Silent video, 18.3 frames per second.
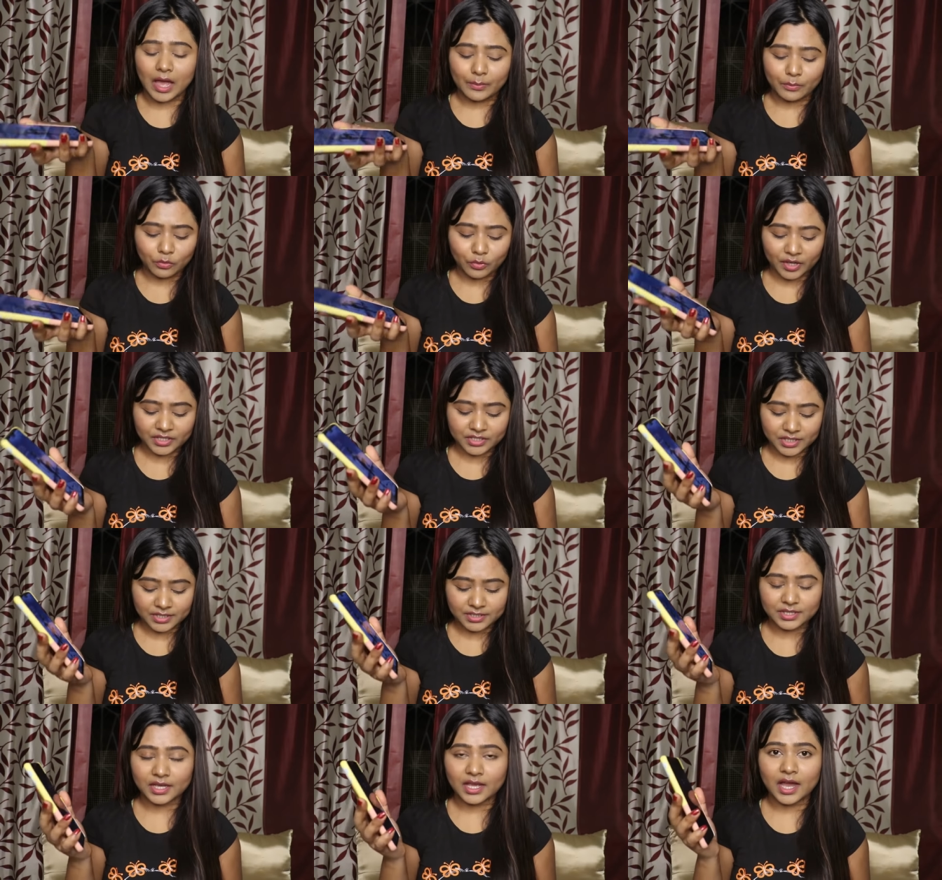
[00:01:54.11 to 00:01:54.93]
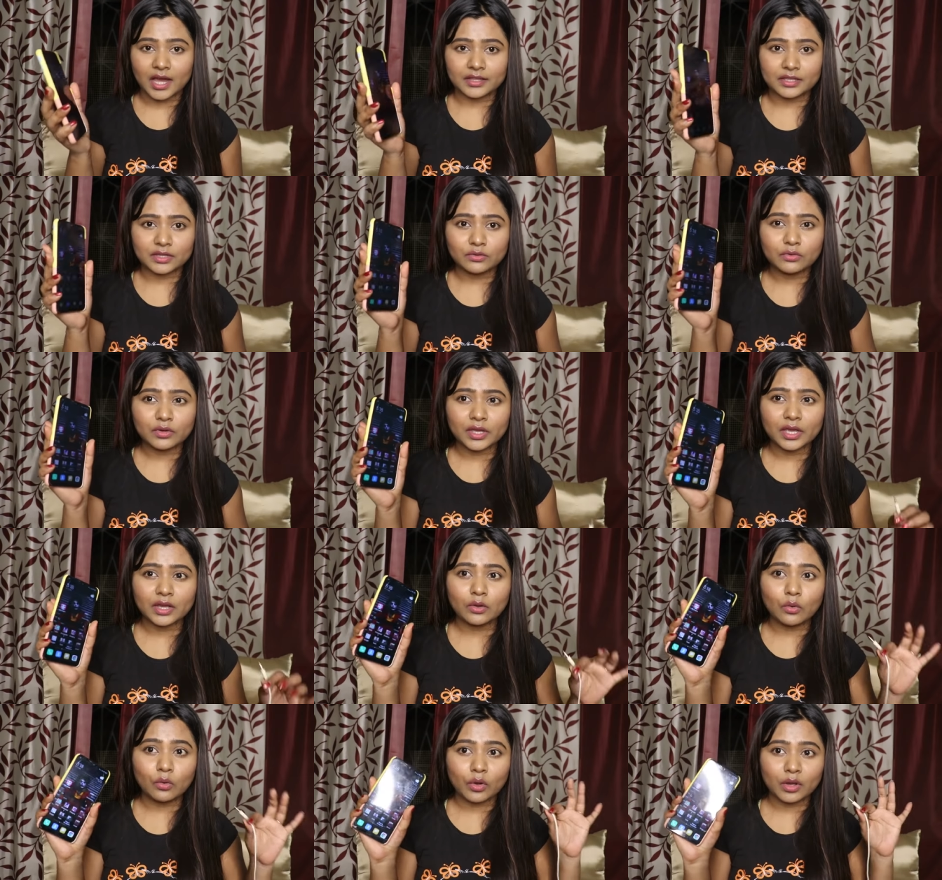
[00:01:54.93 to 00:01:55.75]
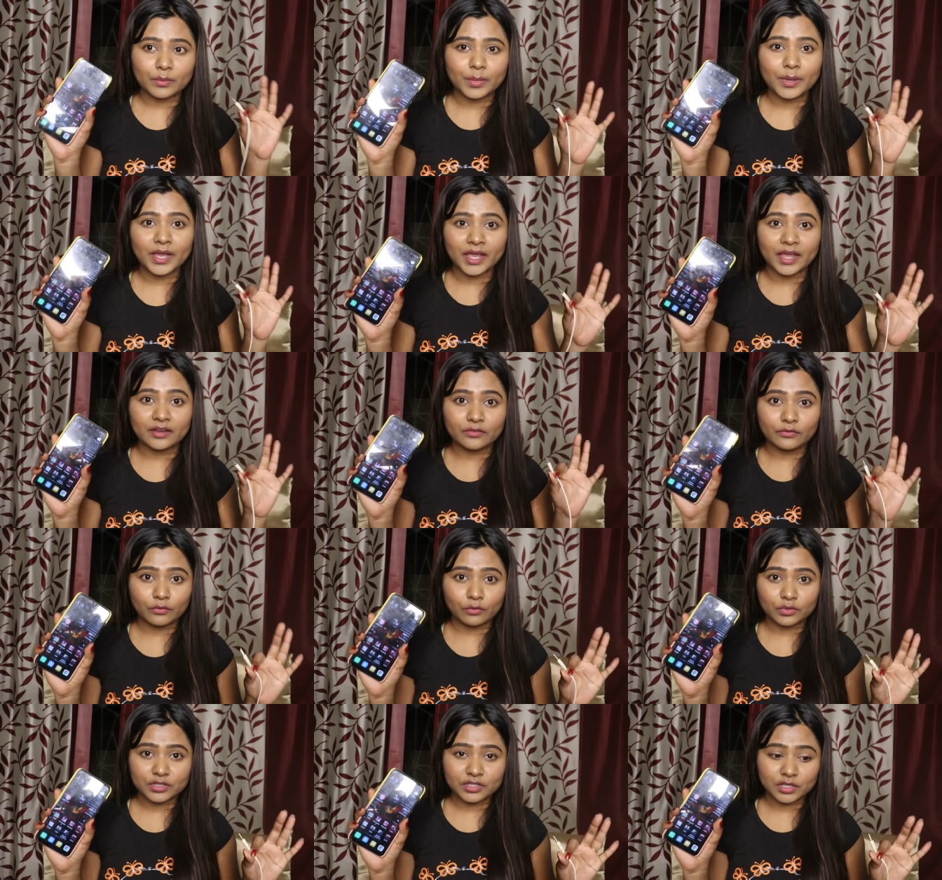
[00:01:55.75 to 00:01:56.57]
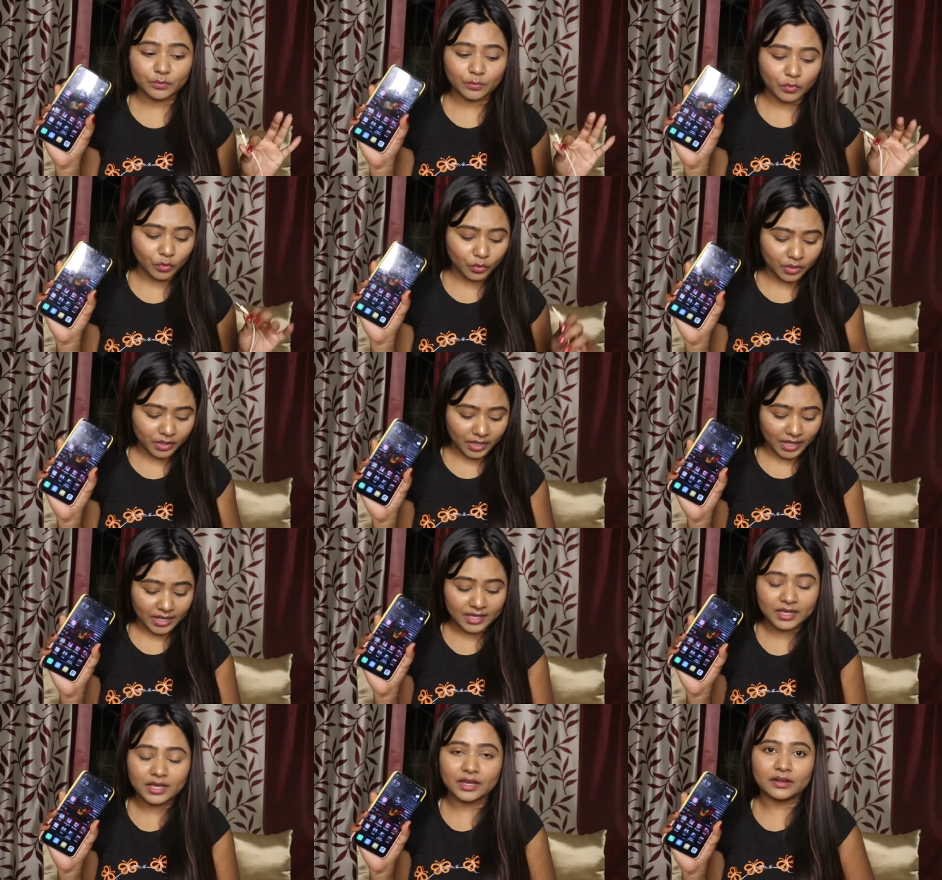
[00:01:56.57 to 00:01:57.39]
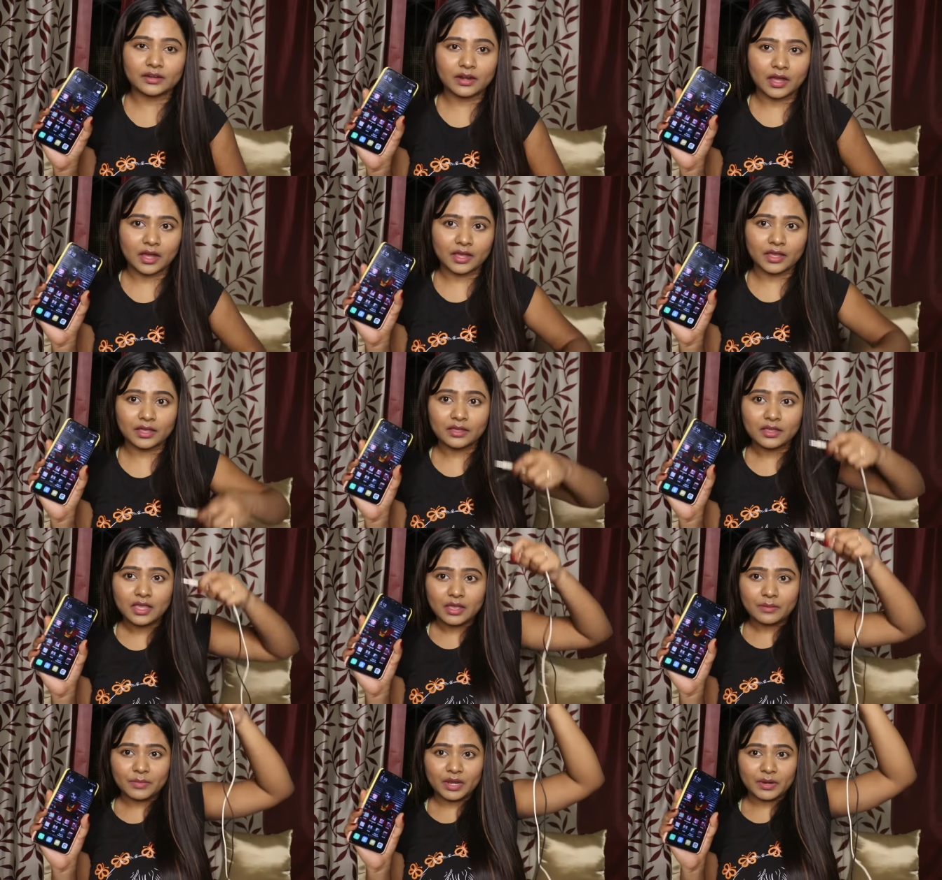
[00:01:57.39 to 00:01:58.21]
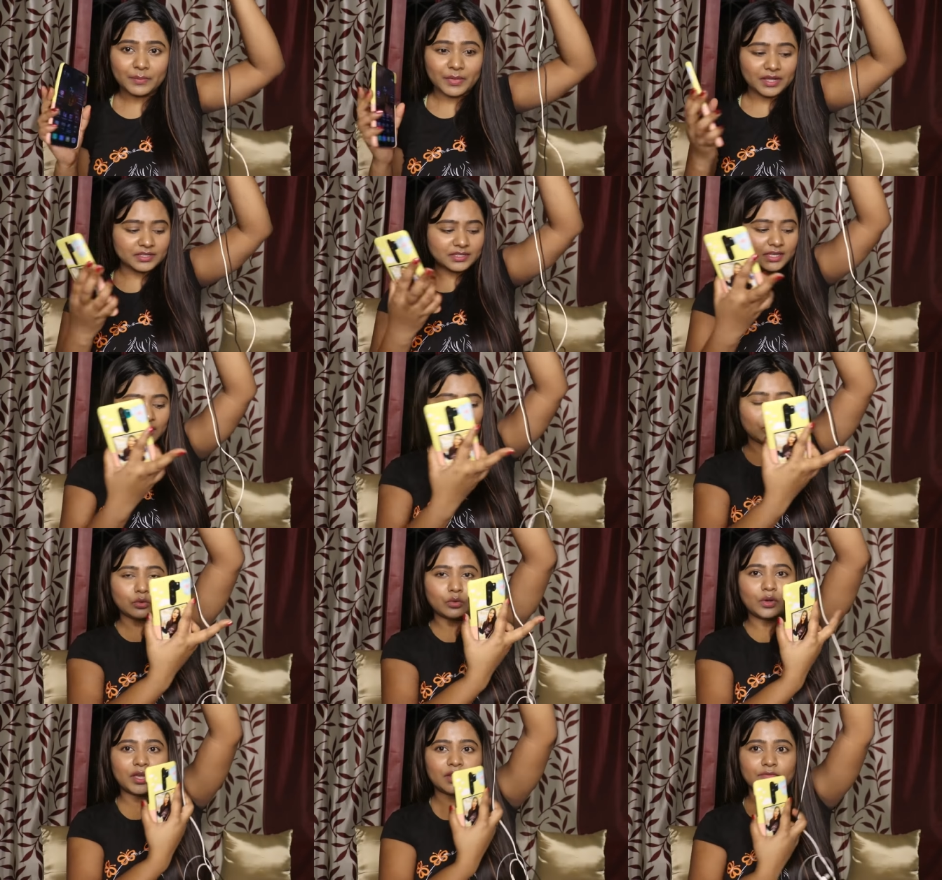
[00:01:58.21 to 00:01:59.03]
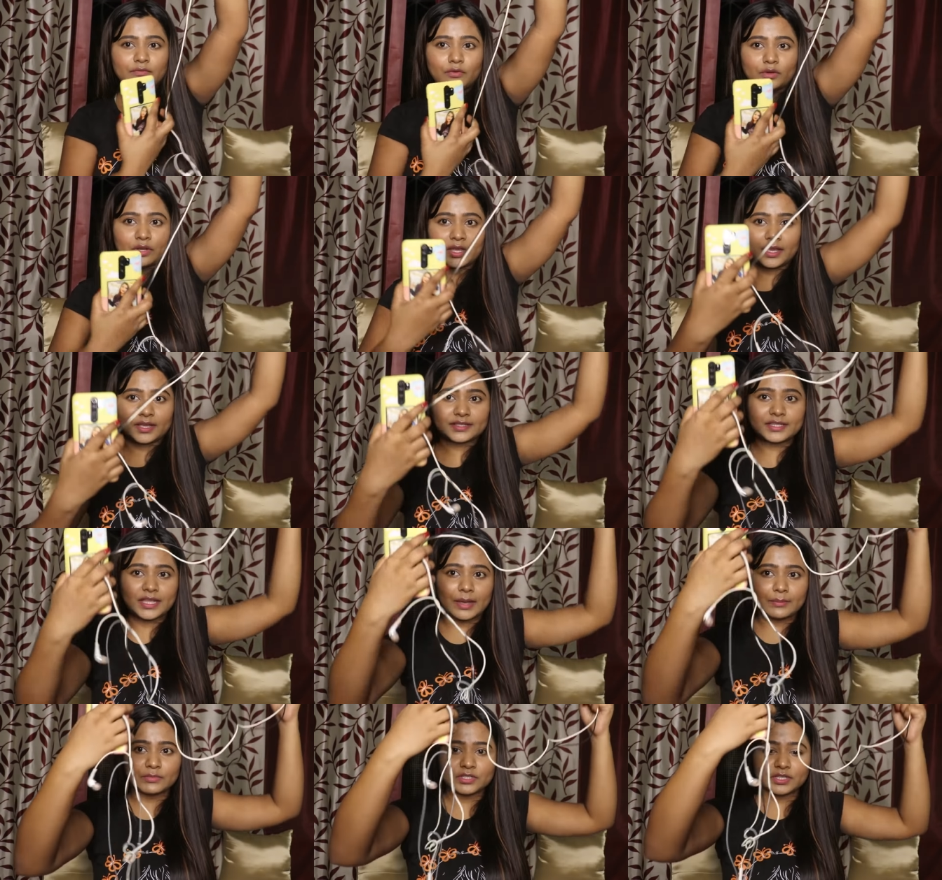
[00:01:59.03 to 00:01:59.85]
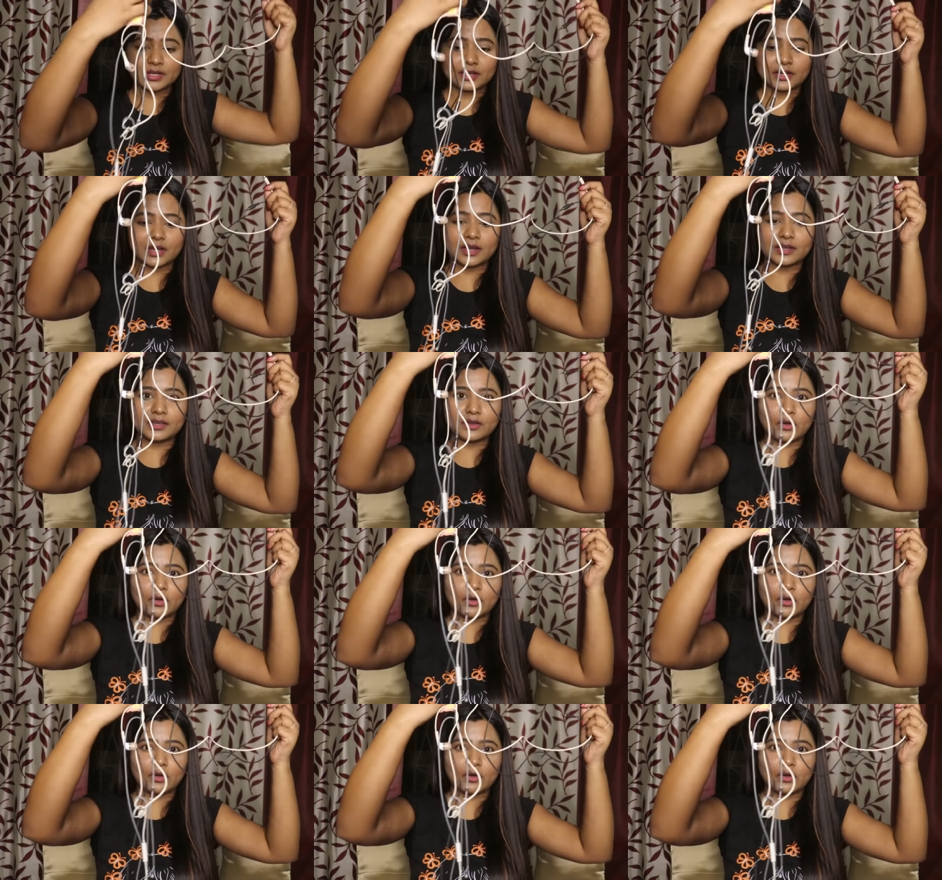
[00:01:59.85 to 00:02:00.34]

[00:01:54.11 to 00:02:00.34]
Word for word: आपको एक चीज़ दिखाती हूँ कि कोई भी हेडफोन सपोर्ट नहीं कर रहा है मेरे पास ये दो हेडफोन है एक सैमसंग का